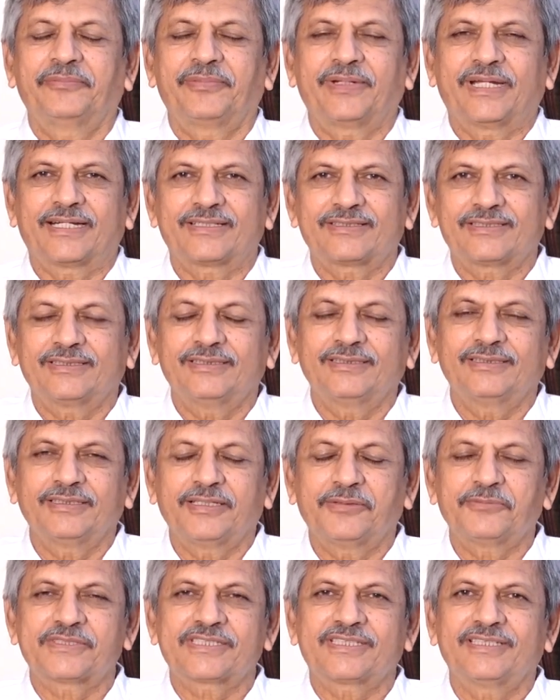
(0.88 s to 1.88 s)
ప్రేక్షకులకి
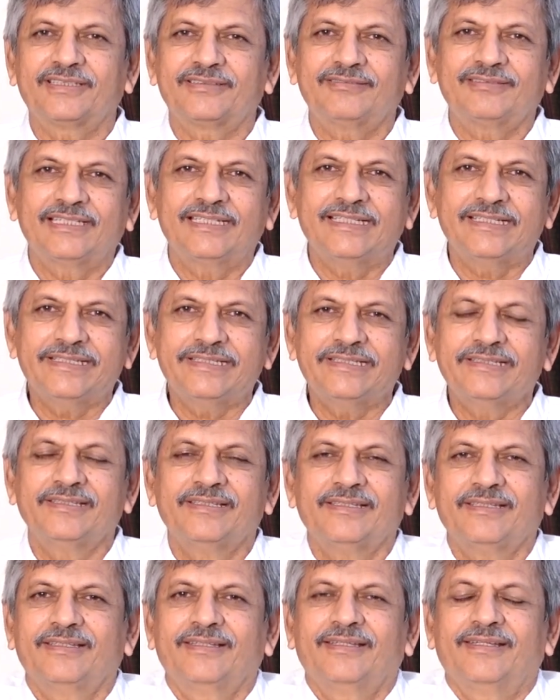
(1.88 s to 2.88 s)
నమస్కారం అండి
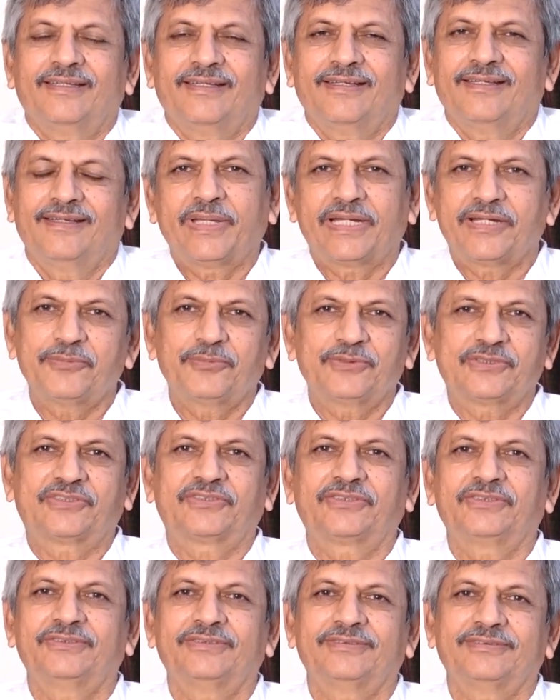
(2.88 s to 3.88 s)
పెన్న
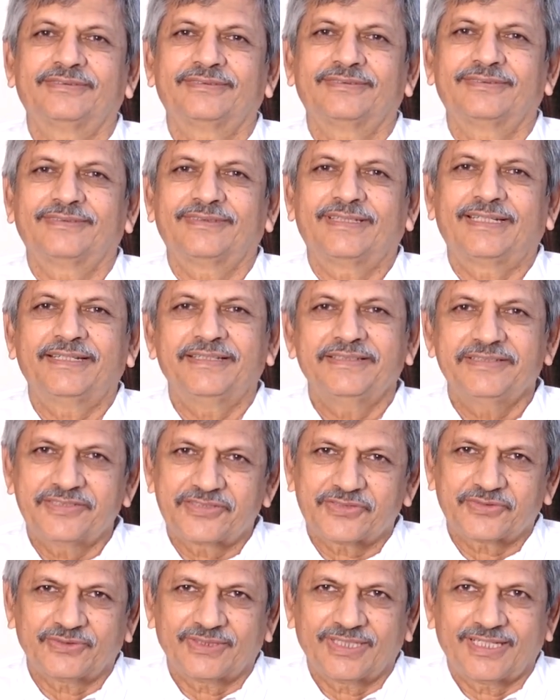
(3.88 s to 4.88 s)
పుస్తకం రెడీ
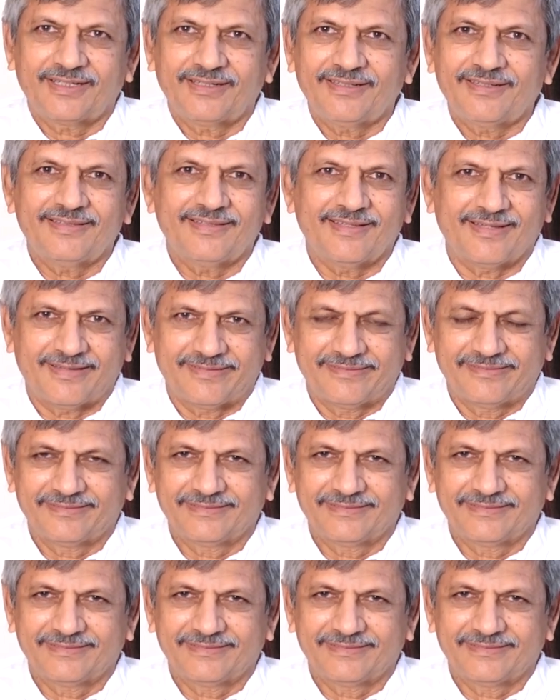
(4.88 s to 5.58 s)
చేసుకున్నారా లేదా